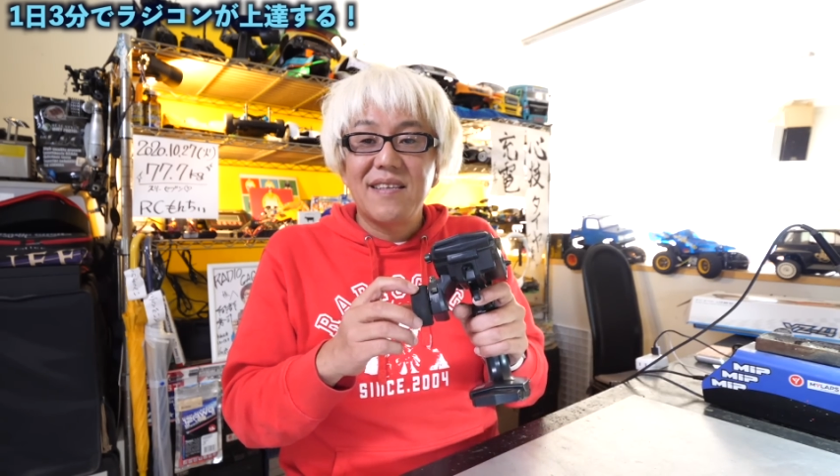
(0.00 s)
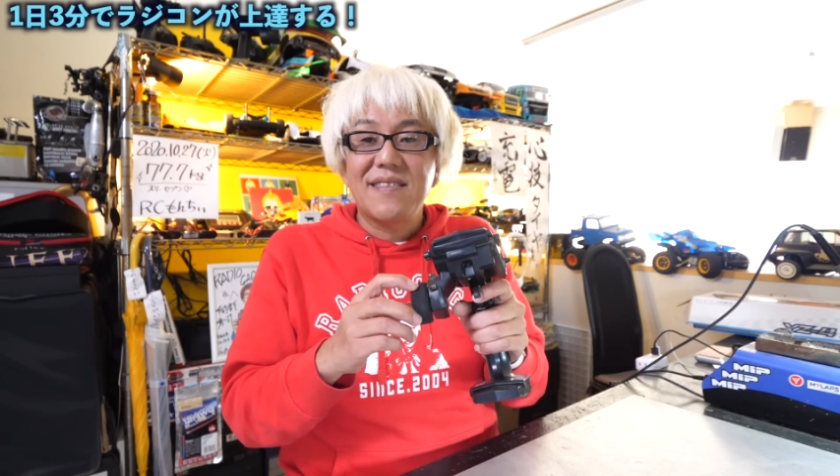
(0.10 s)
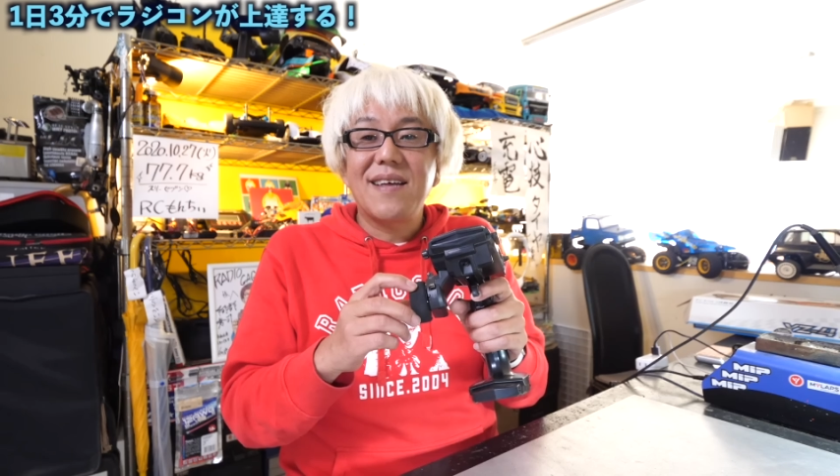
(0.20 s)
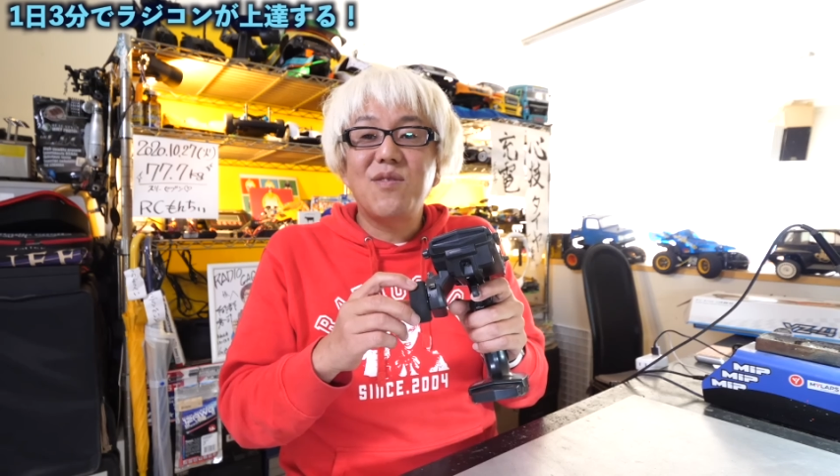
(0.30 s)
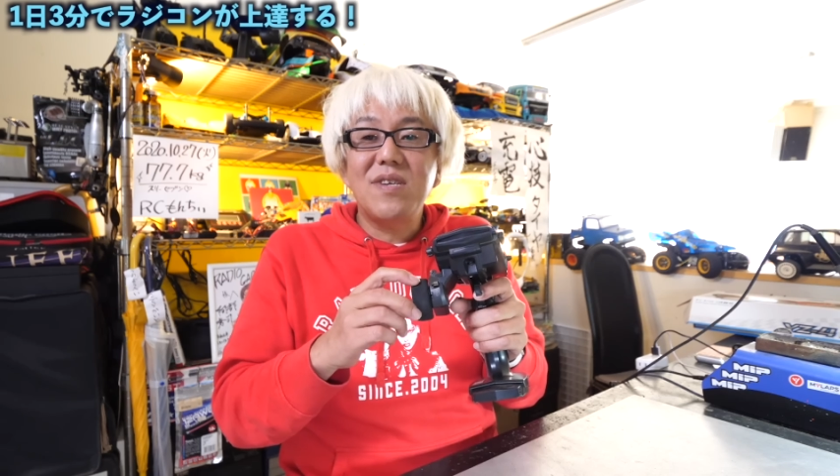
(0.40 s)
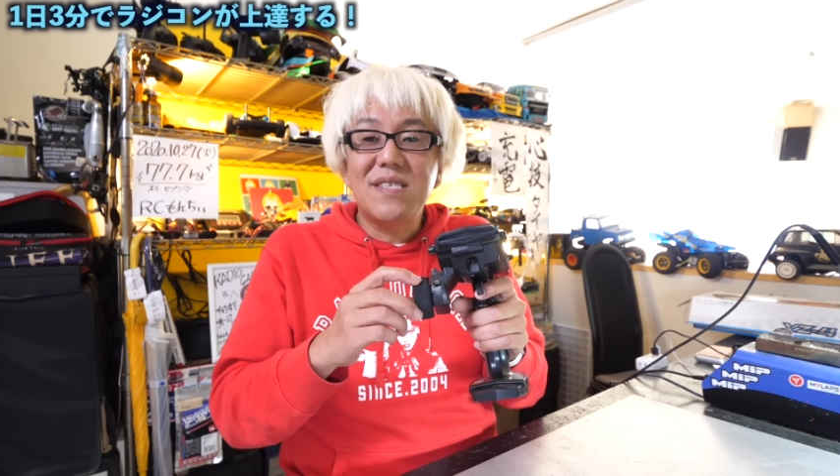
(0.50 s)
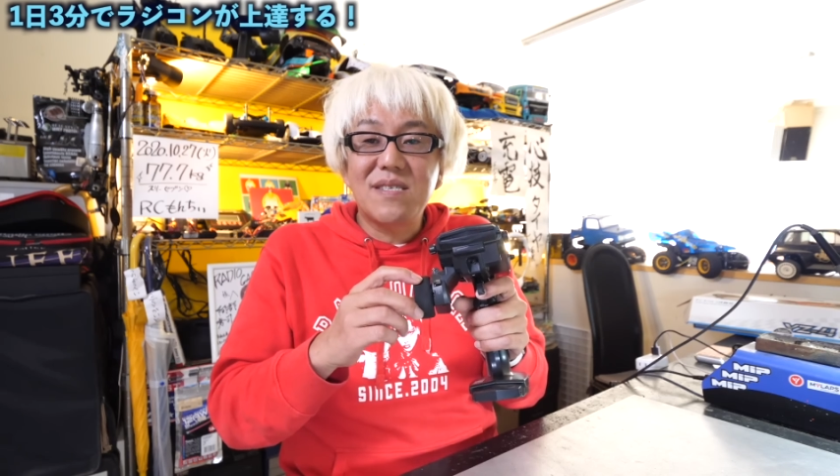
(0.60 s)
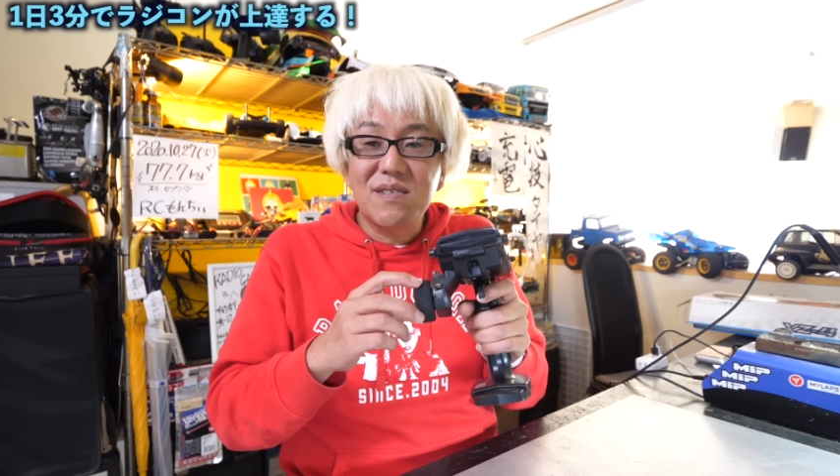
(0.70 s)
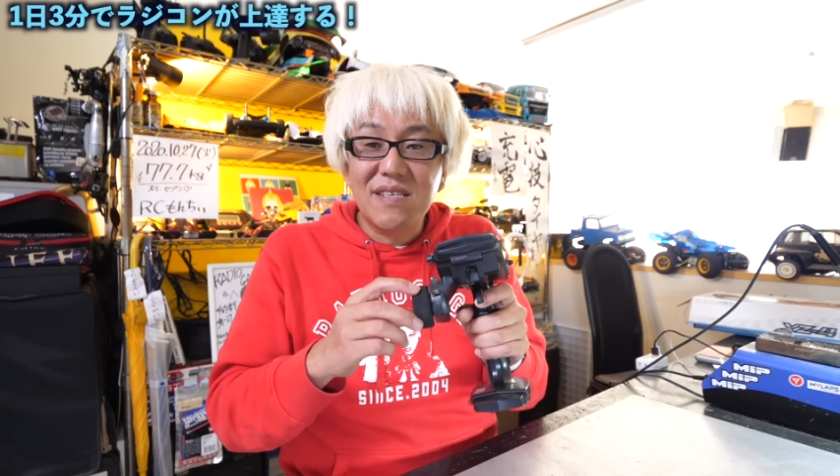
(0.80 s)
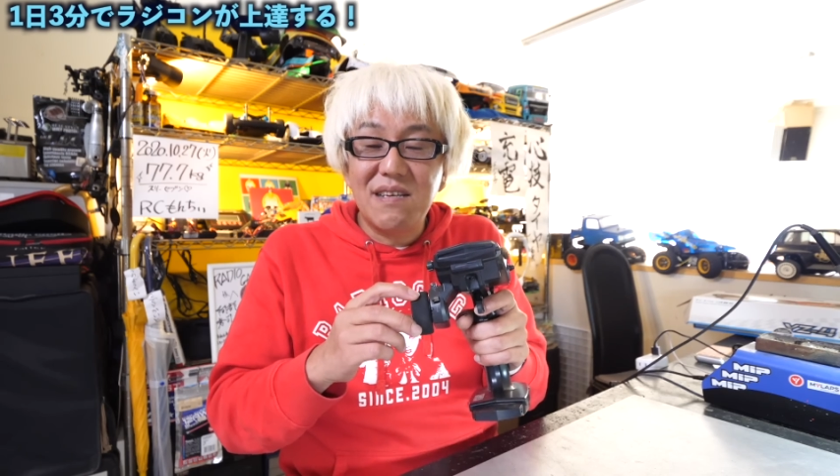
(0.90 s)
たどり
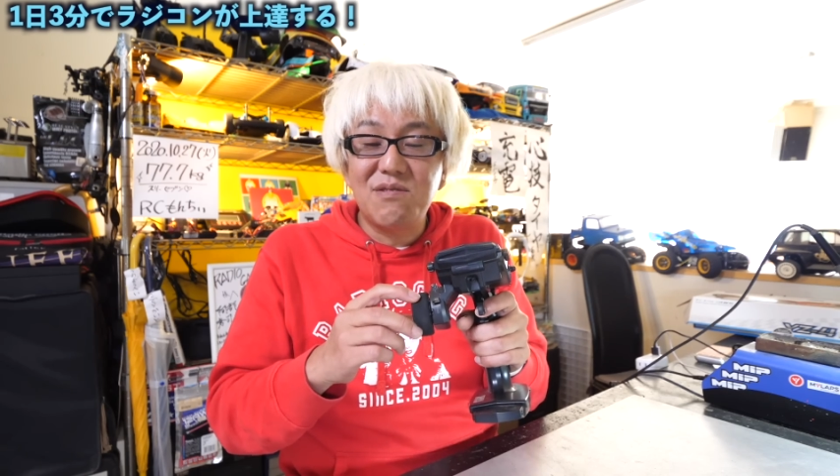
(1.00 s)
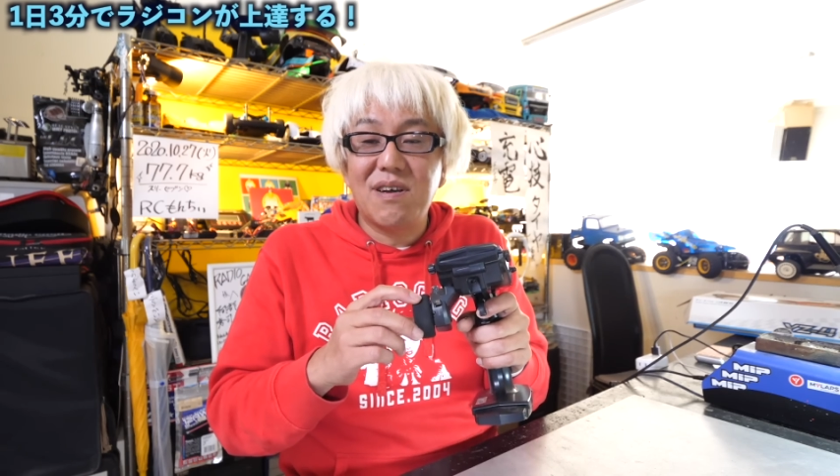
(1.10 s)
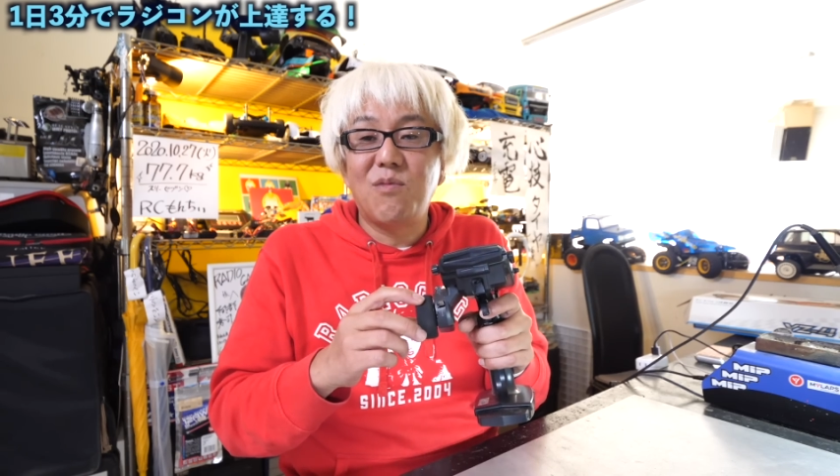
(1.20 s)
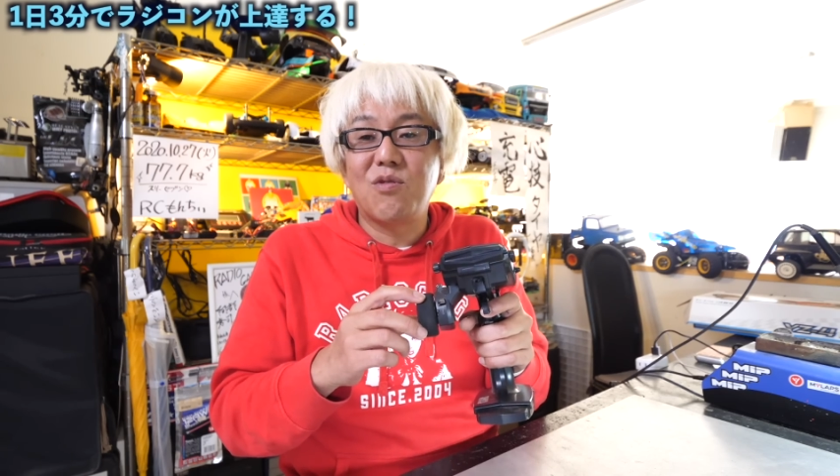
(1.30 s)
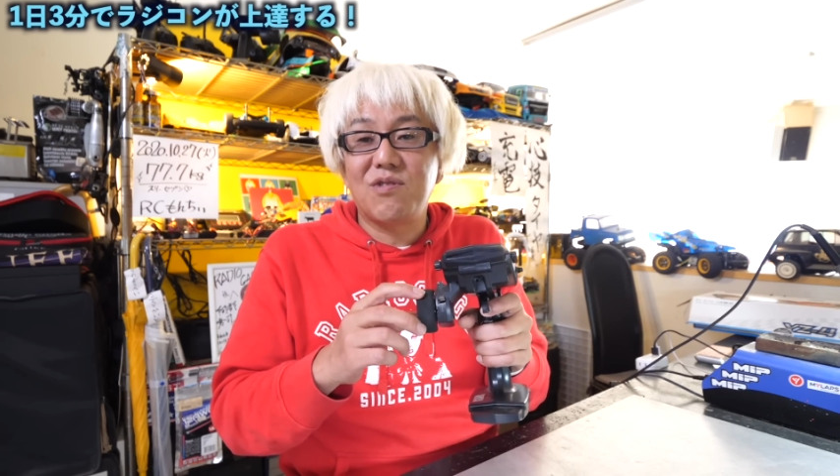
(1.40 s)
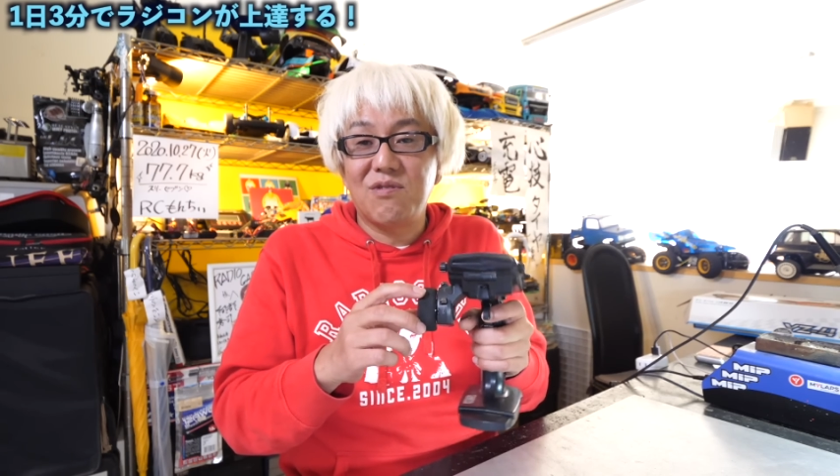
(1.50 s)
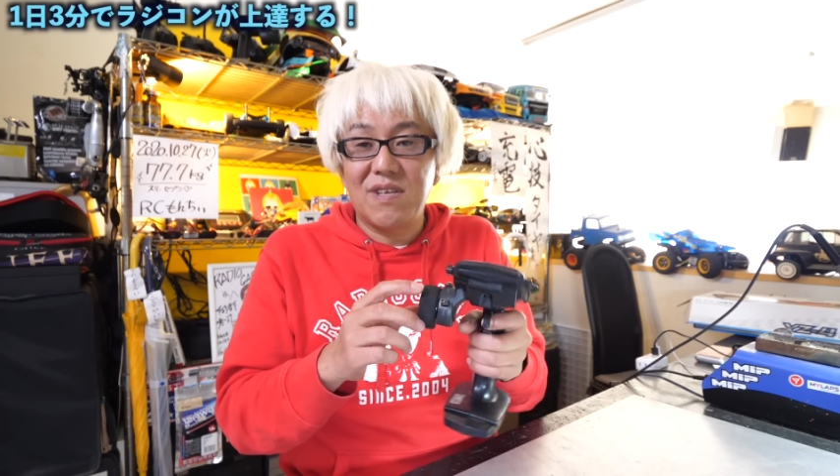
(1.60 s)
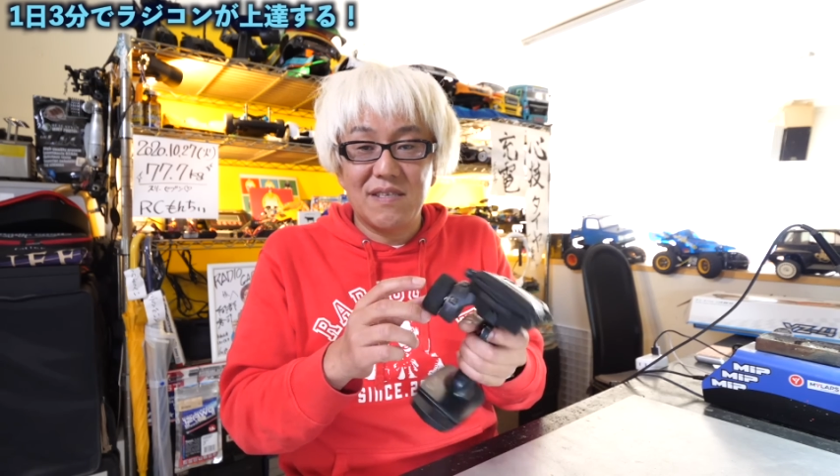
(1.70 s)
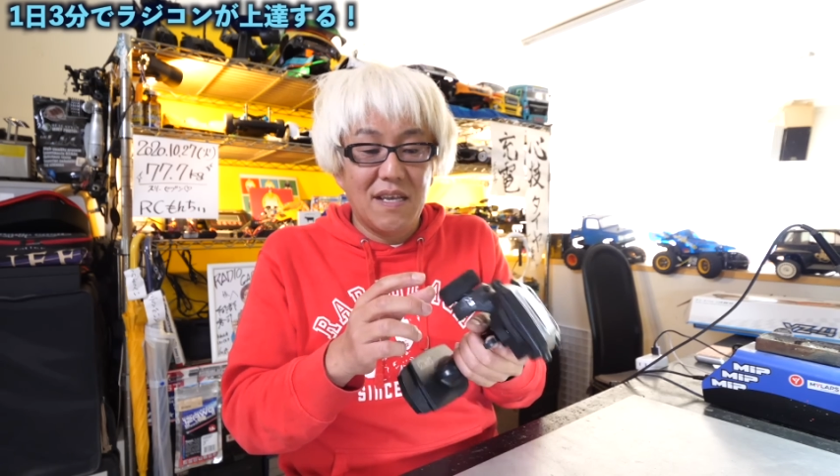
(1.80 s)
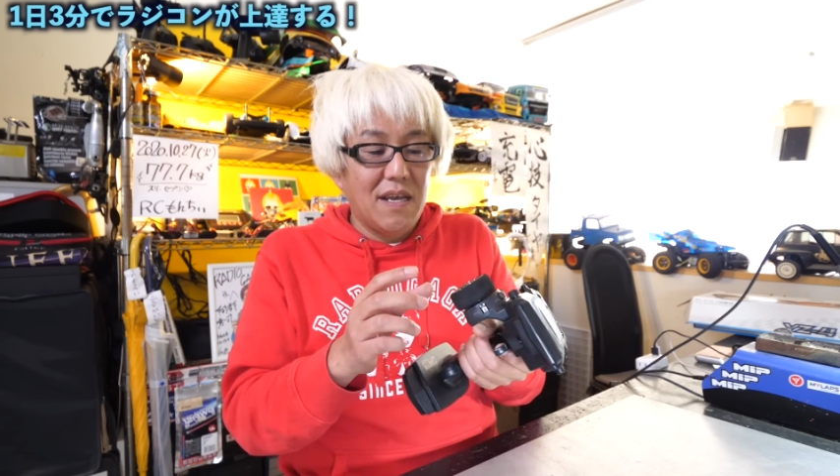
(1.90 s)
続けるのが目標です。